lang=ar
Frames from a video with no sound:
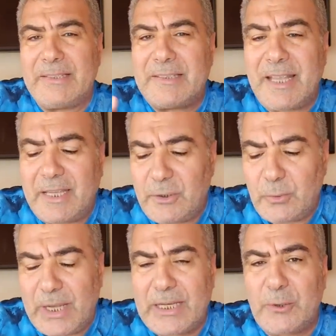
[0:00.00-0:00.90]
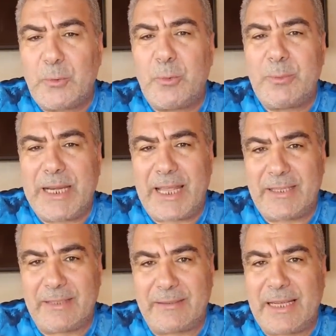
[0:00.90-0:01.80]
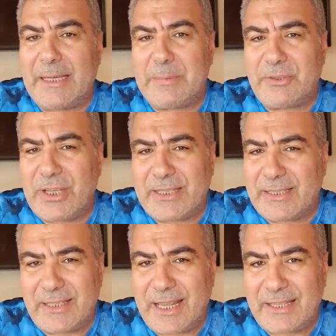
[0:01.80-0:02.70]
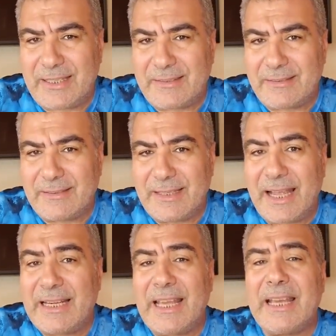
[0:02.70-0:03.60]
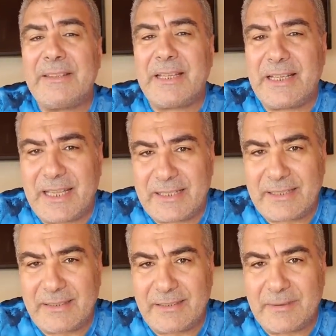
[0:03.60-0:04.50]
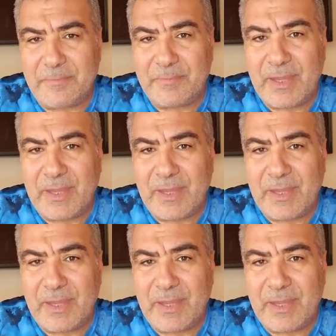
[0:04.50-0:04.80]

استعينوا على هموم الحياة على مشاكل الحياة على أذى الآخرين